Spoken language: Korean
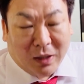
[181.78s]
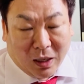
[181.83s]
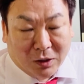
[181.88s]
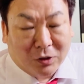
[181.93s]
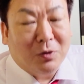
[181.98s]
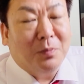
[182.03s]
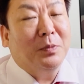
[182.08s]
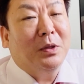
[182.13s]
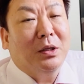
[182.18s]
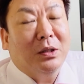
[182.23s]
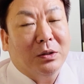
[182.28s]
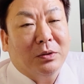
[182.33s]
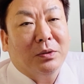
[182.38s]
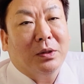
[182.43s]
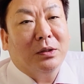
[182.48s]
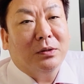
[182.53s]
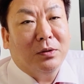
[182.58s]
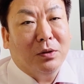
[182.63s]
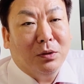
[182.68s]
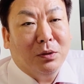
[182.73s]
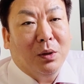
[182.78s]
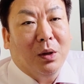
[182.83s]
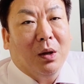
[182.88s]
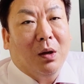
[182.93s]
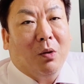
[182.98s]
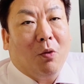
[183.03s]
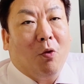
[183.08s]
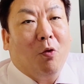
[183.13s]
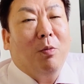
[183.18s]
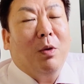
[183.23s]
당첨되기 위해선
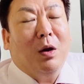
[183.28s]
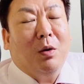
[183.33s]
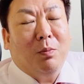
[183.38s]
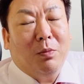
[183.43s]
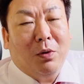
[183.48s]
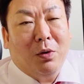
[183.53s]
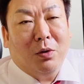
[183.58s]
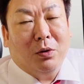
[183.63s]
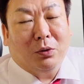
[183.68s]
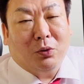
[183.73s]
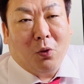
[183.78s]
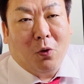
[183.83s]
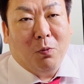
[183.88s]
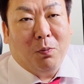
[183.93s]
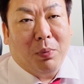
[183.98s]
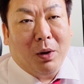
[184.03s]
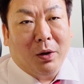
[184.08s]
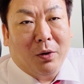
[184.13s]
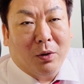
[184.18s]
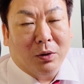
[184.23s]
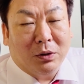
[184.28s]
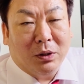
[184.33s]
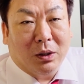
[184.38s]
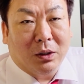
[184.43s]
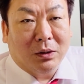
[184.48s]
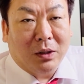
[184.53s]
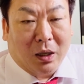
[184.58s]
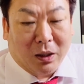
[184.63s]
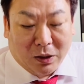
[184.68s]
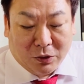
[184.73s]
오만 명 돌파
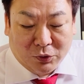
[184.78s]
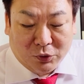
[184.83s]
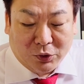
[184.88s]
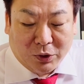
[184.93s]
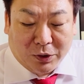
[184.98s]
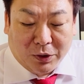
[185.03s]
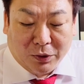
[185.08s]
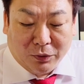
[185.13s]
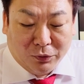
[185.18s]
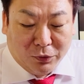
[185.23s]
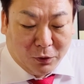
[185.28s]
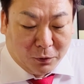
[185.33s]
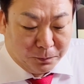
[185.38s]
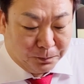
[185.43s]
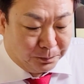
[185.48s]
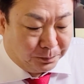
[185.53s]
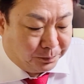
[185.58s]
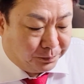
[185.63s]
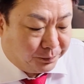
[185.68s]
영상에 달아주셔야 되고요.